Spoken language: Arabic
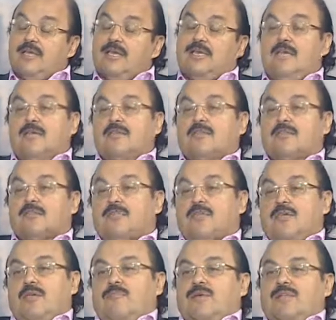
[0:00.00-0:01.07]
احنا
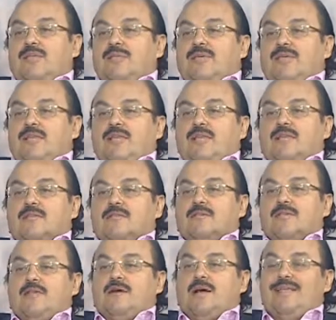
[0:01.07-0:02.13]
طبيعي بنميل الى
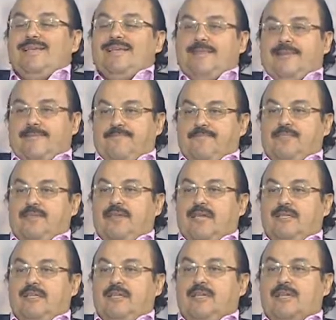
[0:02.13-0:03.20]
القليل
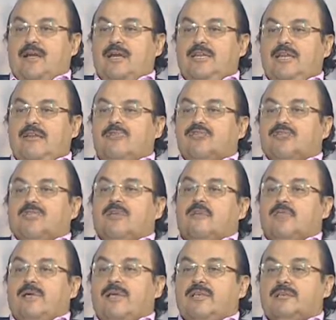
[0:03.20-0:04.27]
يعني القليل دي نتيجه
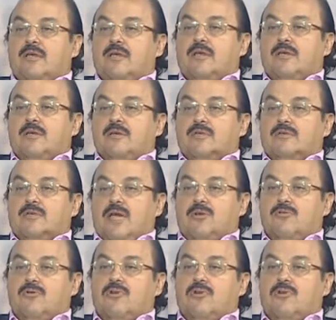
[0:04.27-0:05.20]
كويسه اللي هو